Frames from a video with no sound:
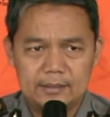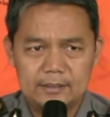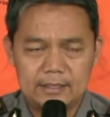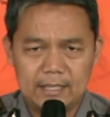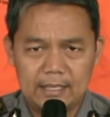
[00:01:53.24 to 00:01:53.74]

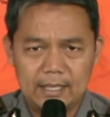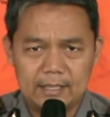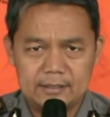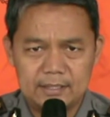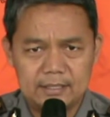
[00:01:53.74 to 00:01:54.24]

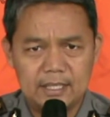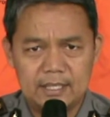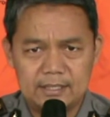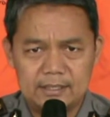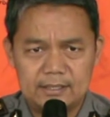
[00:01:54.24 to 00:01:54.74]
senjata
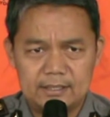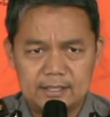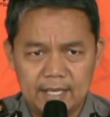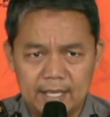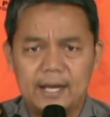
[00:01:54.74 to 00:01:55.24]
sejenis
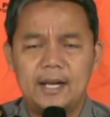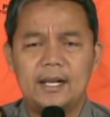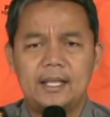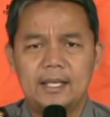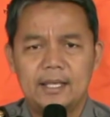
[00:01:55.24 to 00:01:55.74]
gear
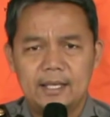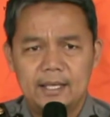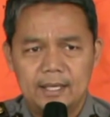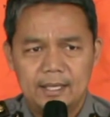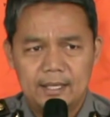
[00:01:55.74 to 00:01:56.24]

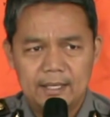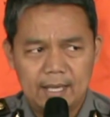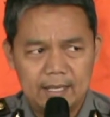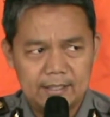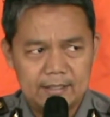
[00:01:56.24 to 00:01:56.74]

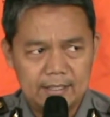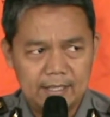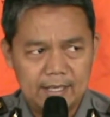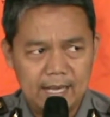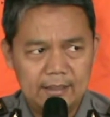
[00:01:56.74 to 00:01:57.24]
yang
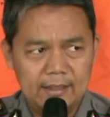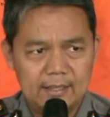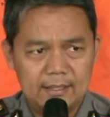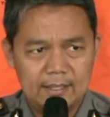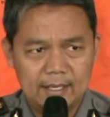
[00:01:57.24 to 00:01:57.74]
diikat,
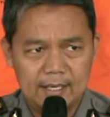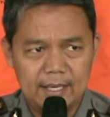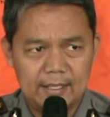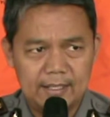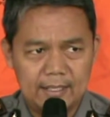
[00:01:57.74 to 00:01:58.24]
gear
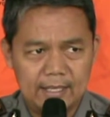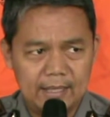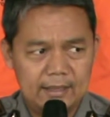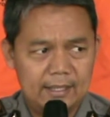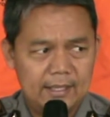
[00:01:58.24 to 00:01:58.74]
yang
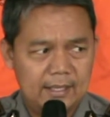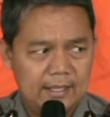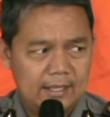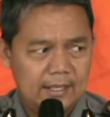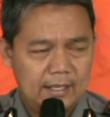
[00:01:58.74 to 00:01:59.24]
diikat.
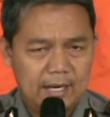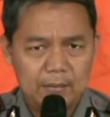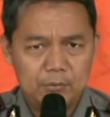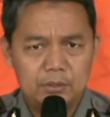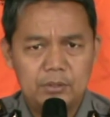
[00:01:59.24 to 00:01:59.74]

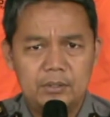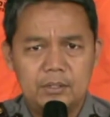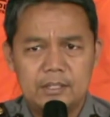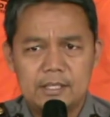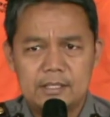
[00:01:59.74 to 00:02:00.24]
Namun
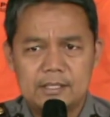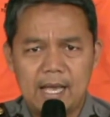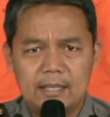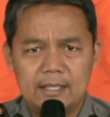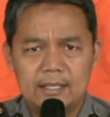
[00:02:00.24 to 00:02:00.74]

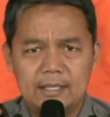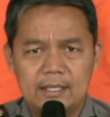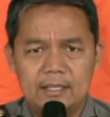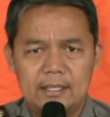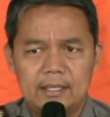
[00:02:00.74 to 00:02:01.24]
saat
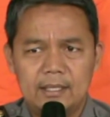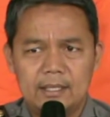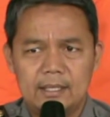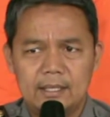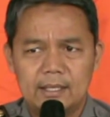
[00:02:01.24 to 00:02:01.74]
ini
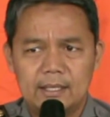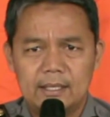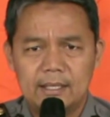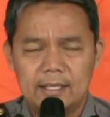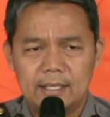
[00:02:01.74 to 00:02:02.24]

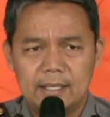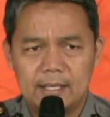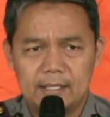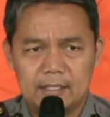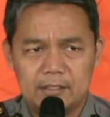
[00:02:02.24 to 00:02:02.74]
gear